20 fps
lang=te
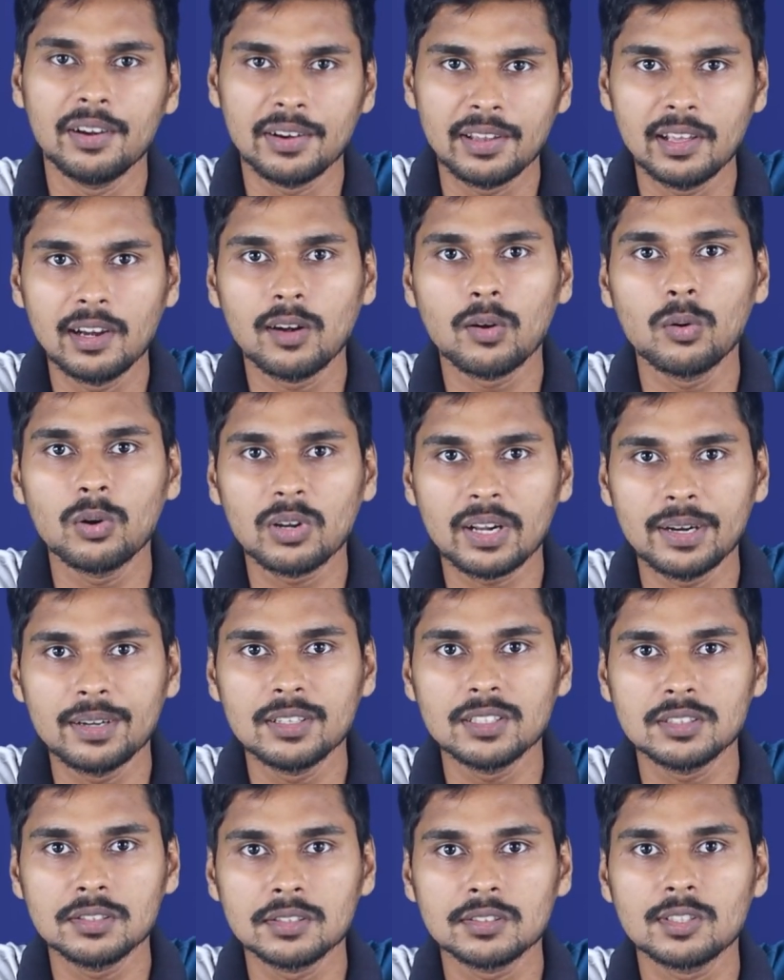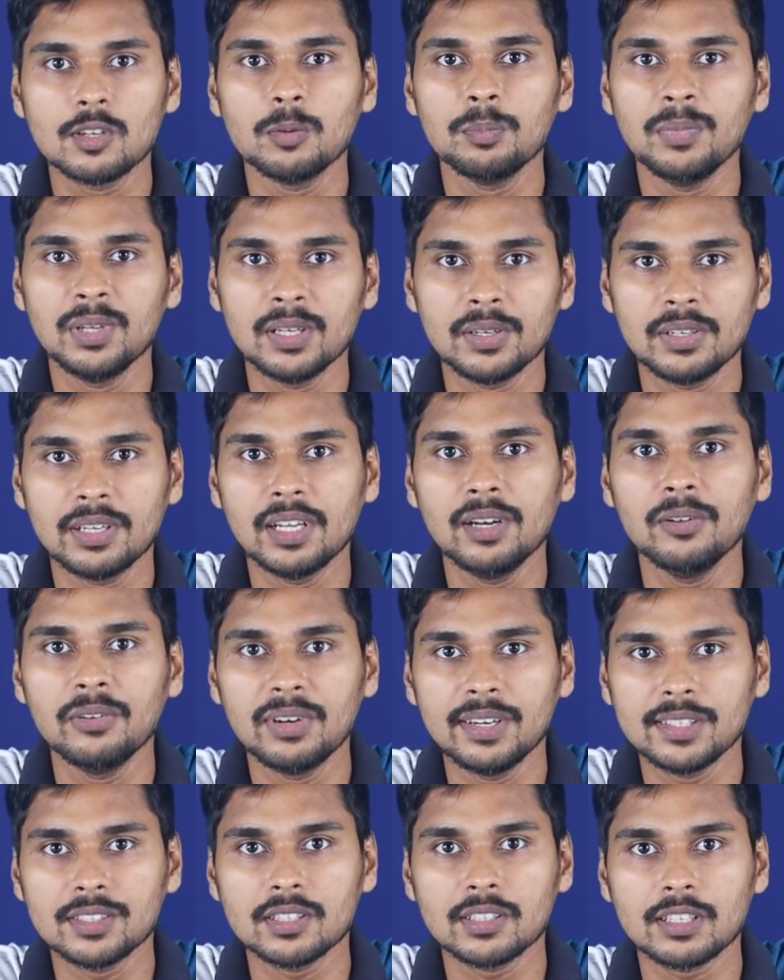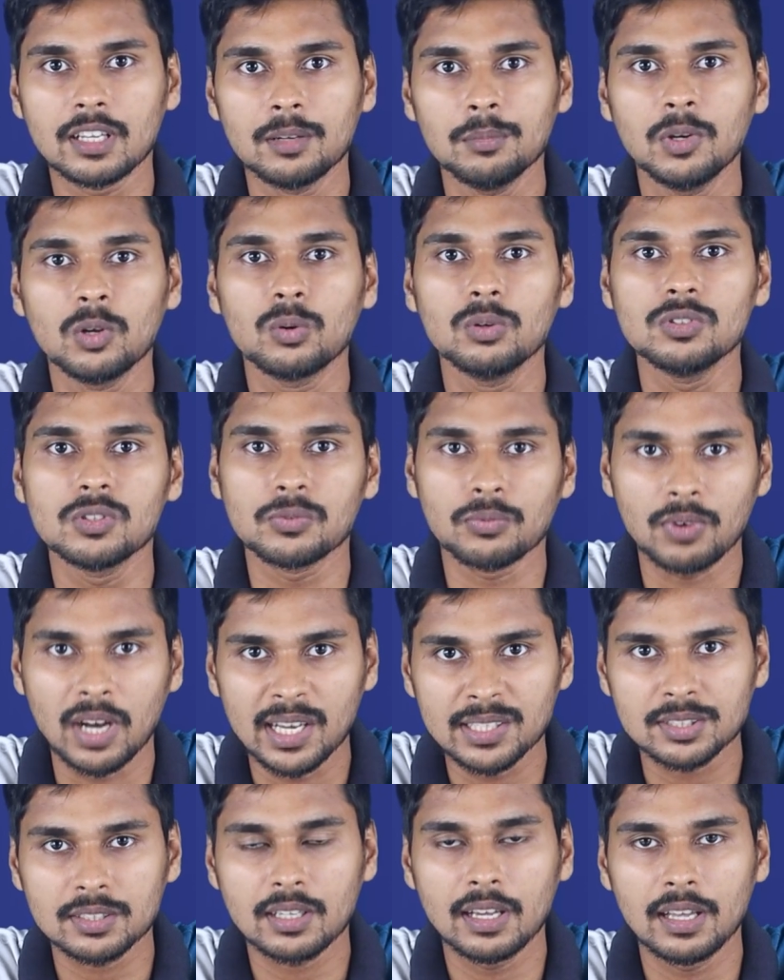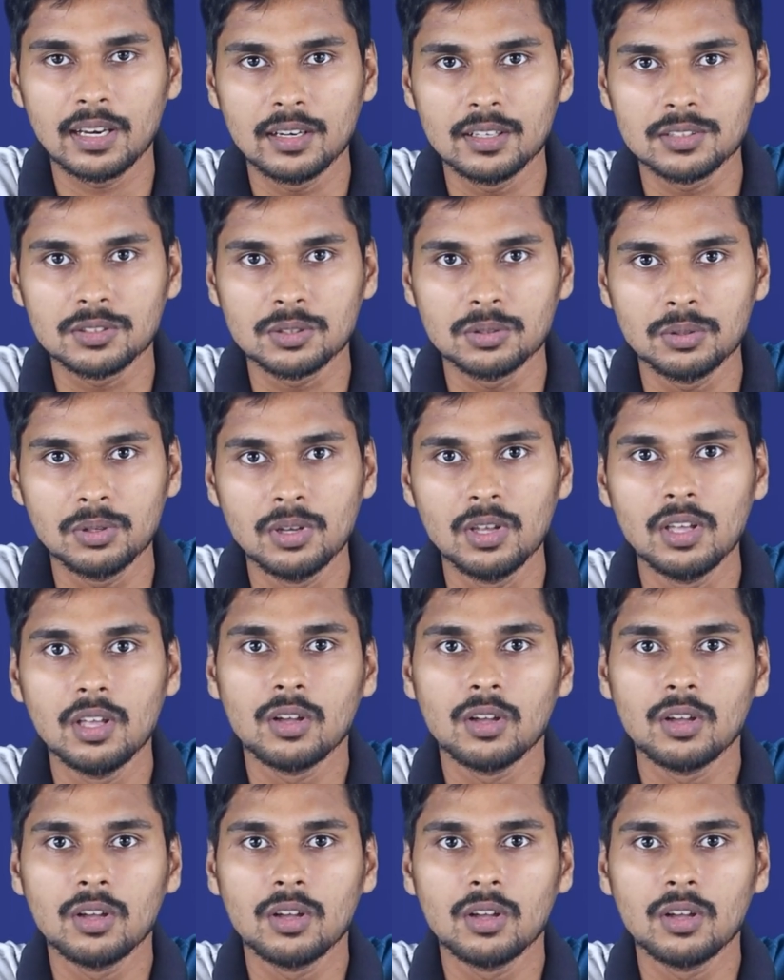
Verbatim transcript: రియల్ రోడ్ కండిషన్స్లో మీరు డెలివరీ ఇచ్చే టైంలో కొంచెం ఫాస్ట్గా వెళ్ళొచ్చు